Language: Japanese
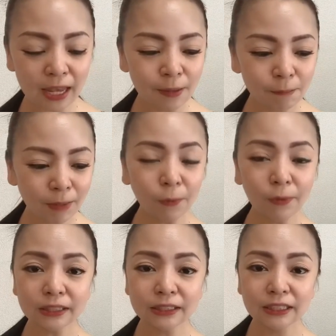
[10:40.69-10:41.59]
まあ、婚
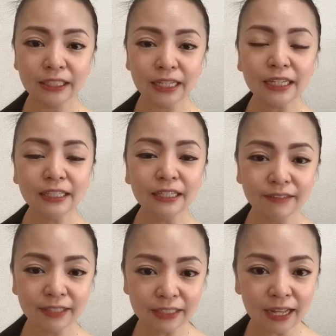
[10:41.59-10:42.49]
活に悩んでる
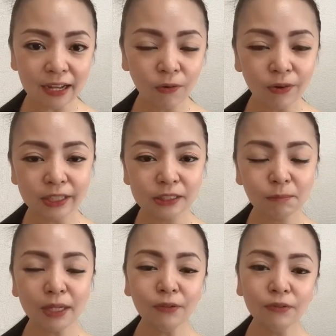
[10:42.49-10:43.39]
方婚活
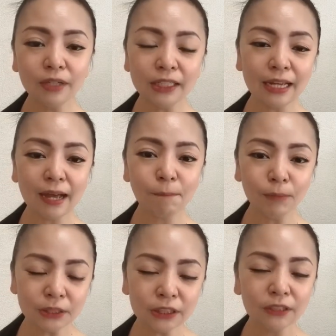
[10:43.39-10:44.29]
迷子の方
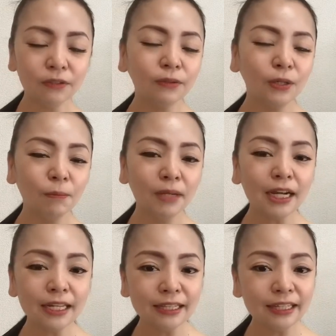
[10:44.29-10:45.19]
もし動画を見ら
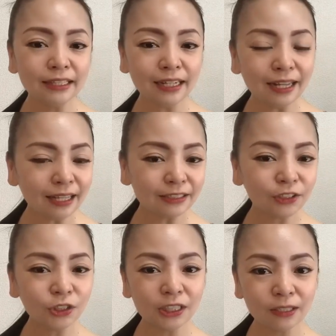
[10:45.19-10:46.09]
れていたらそ
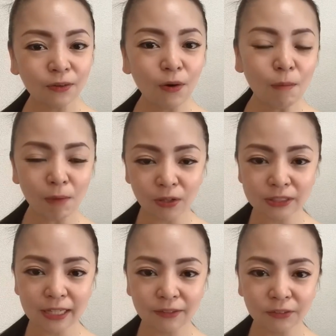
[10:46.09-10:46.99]
ちらの方も
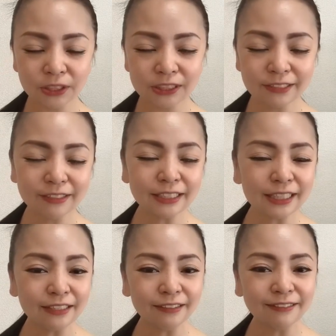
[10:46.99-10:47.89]
参考にしてくだ
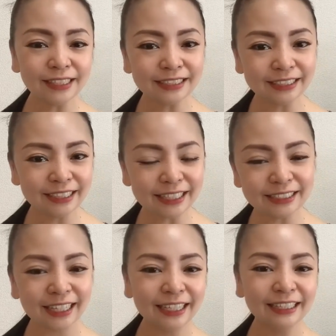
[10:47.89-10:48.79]
さると嬉しいです
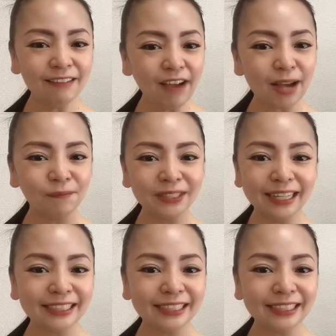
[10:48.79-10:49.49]
ではまた